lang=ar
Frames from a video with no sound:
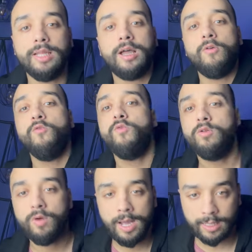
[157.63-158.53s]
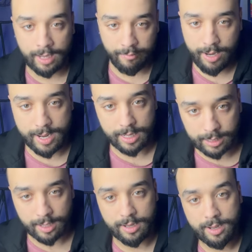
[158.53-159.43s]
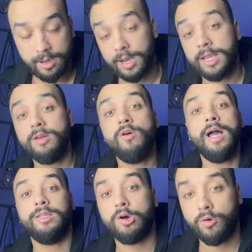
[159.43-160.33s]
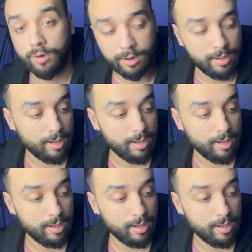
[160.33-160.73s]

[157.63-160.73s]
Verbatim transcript: انا اول واحد كان في حياتها راه كان واحد اخر